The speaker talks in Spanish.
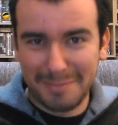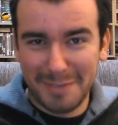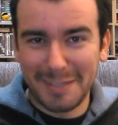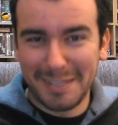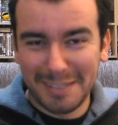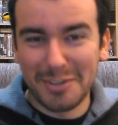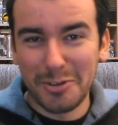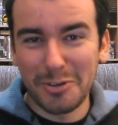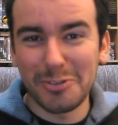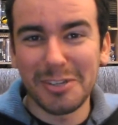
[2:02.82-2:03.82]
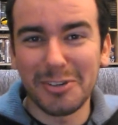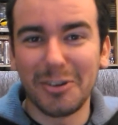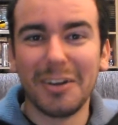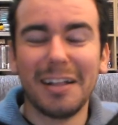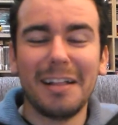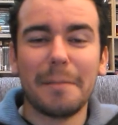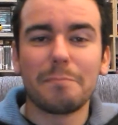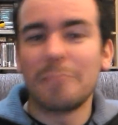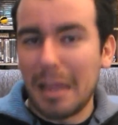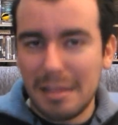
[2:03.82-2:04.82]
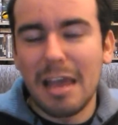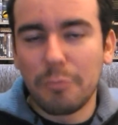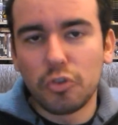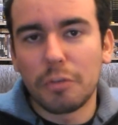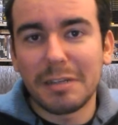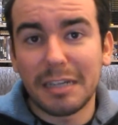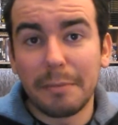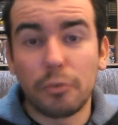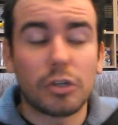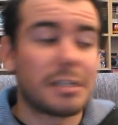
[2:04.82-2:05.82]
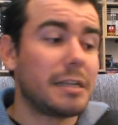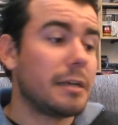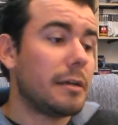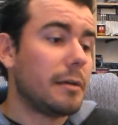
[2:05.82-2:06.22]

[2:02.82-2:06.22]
¿Entendéis lo que os digo? Y hay muchos más ejemplos así.